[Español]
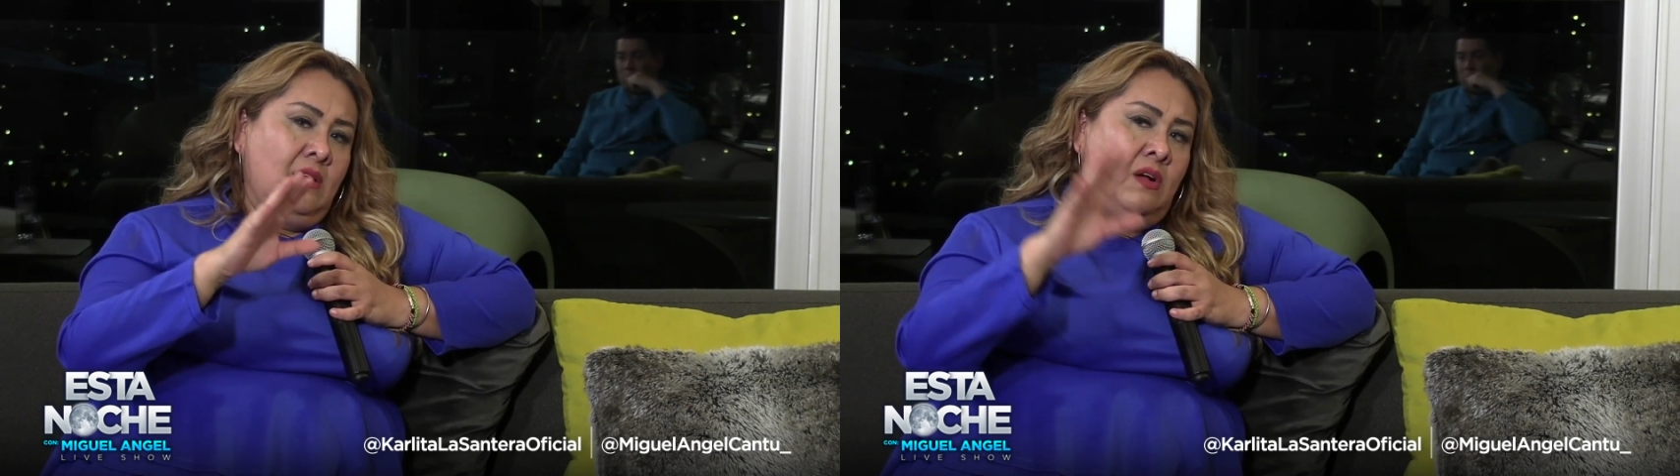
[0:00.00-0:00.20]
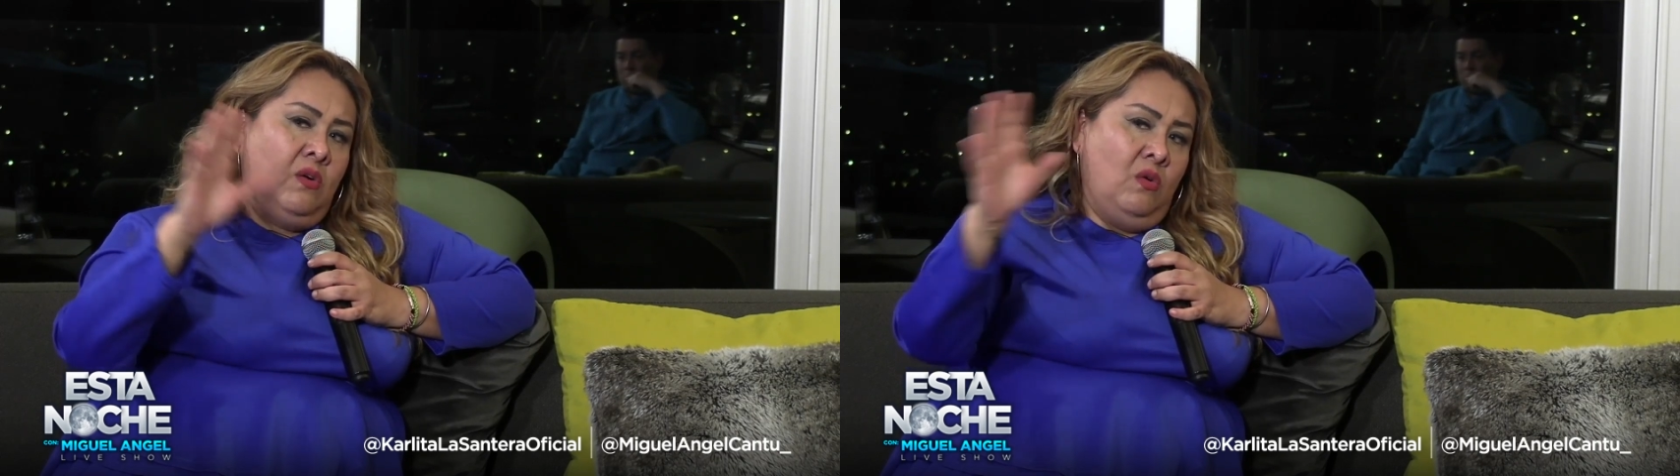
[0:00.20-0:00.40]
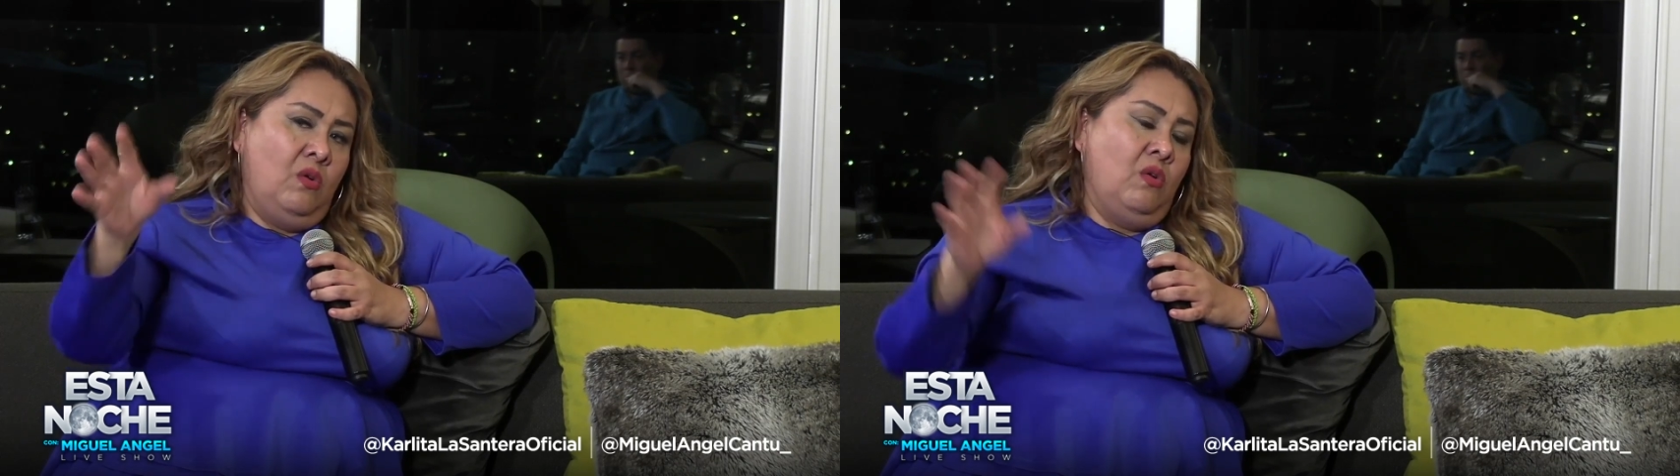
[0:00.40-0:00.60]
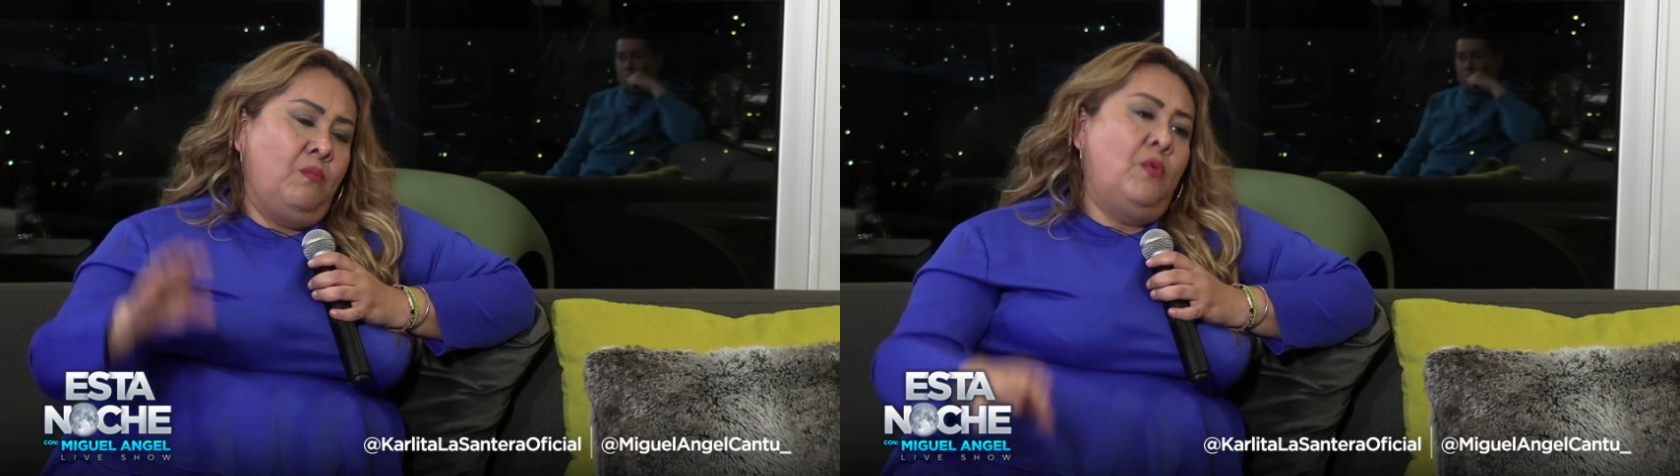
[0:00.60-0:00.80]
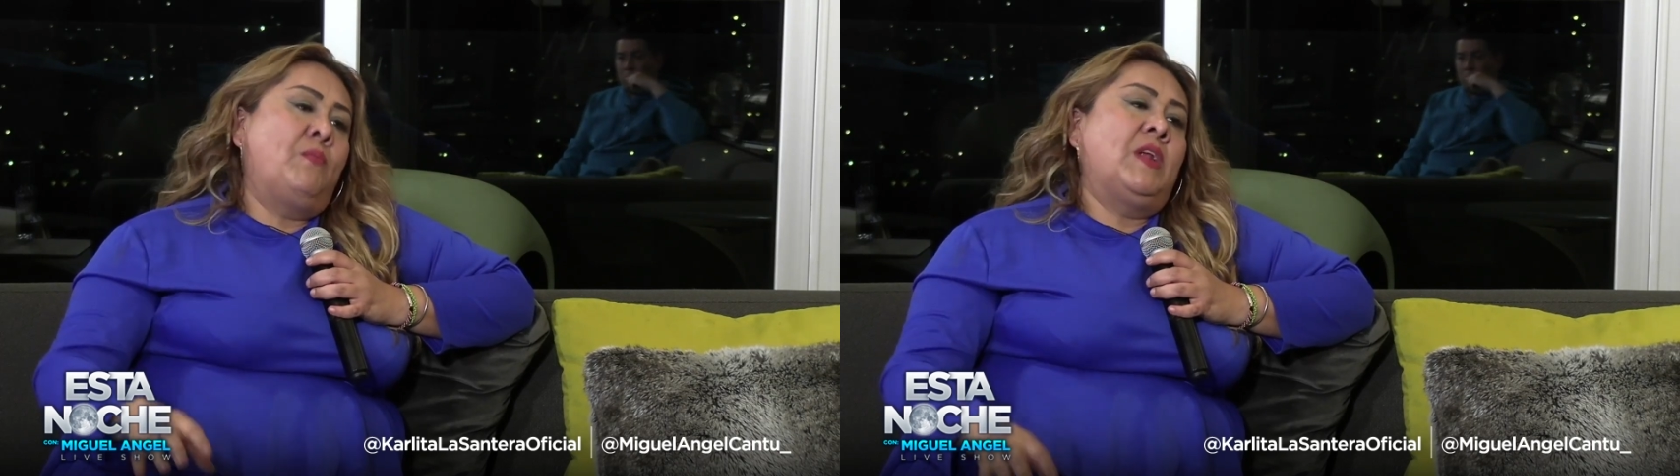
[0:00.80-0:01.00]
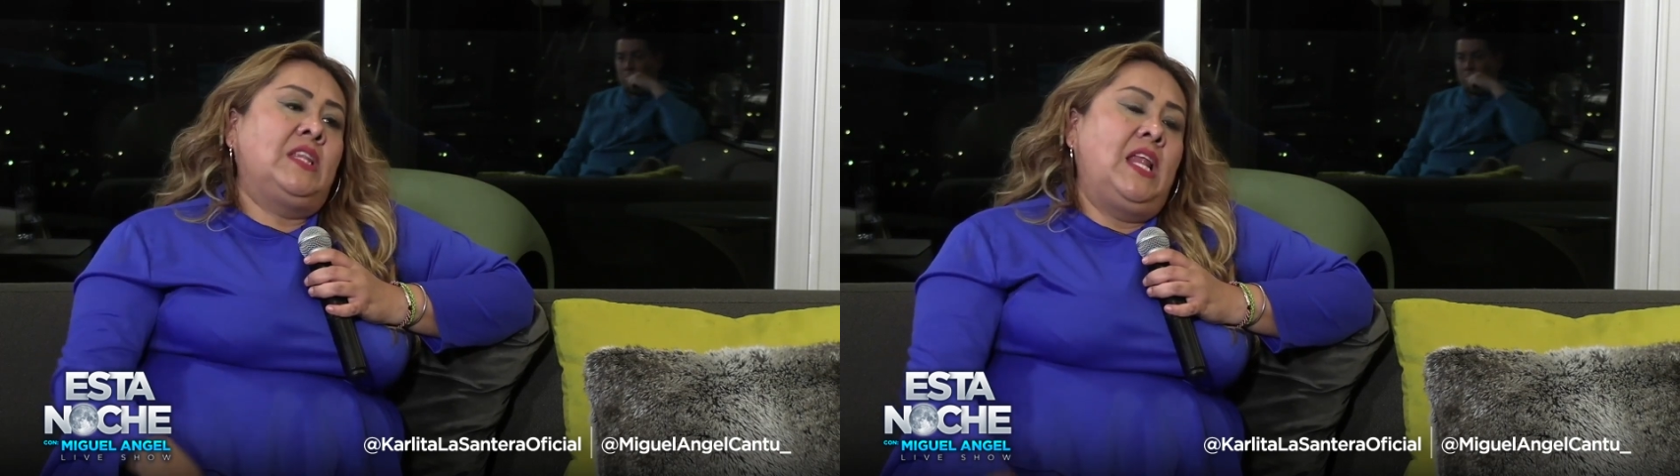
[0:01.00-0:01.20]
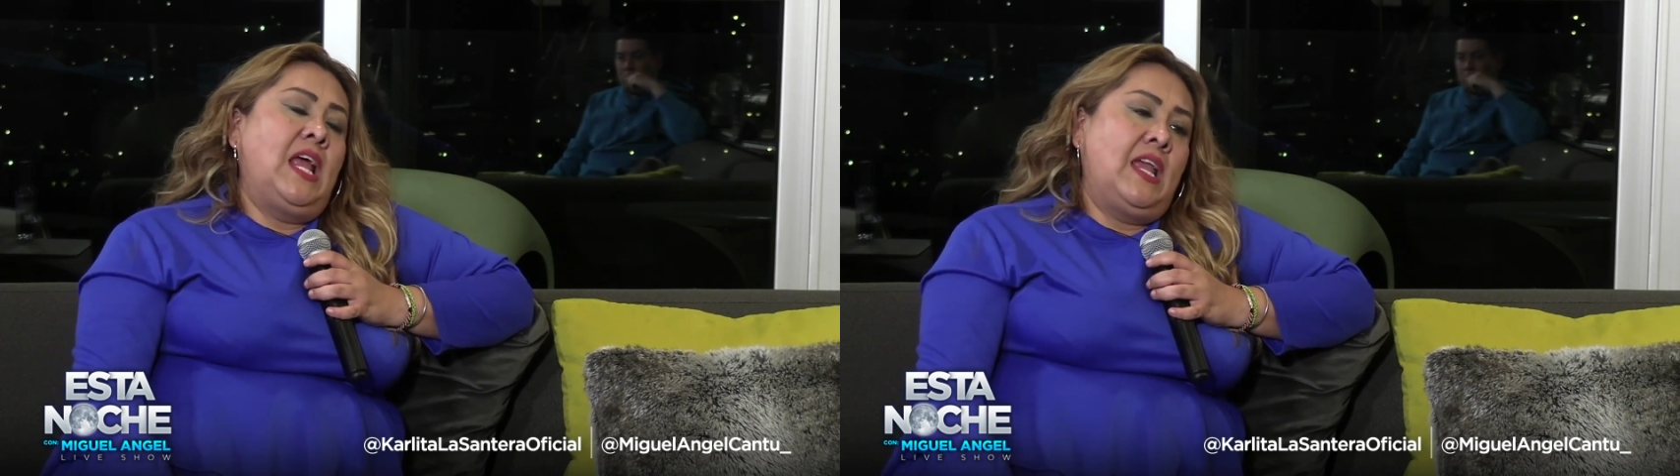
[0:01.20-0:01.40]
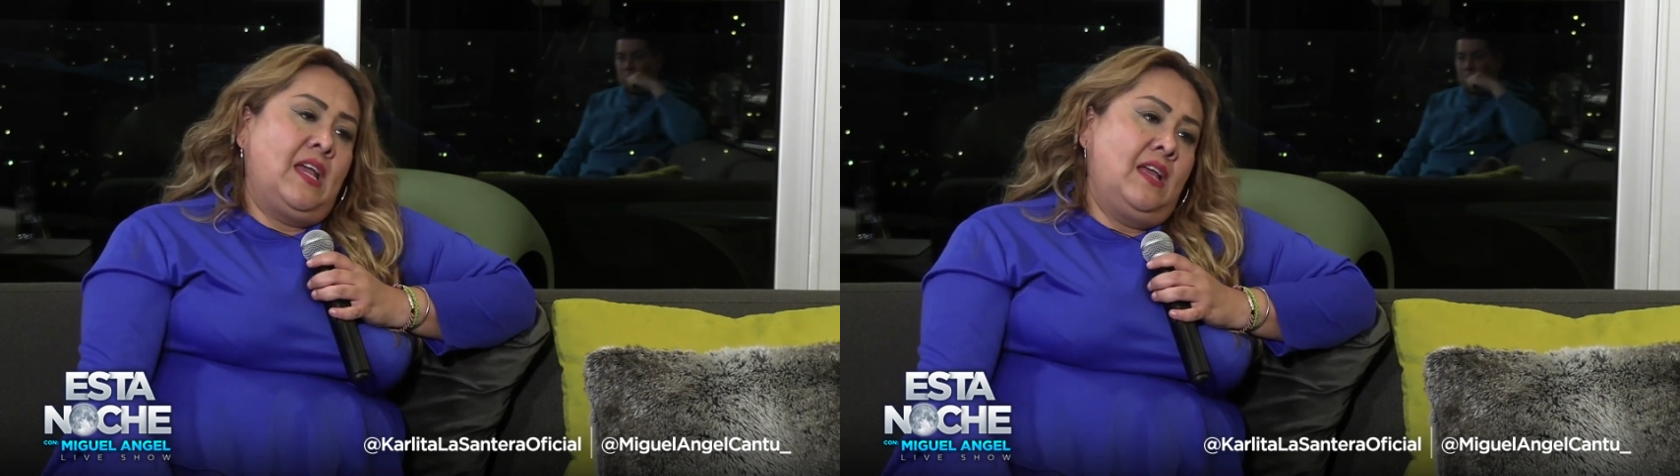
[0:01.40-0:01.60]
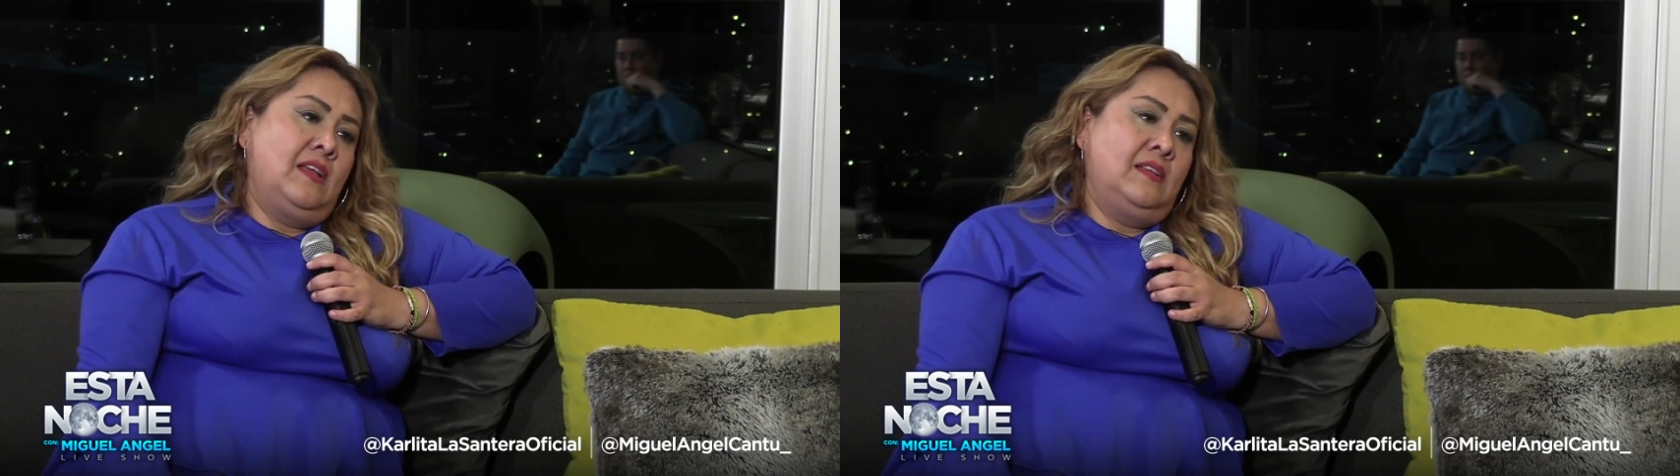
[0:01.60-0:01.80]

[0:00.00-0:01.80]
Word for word: con, por parte de la hija.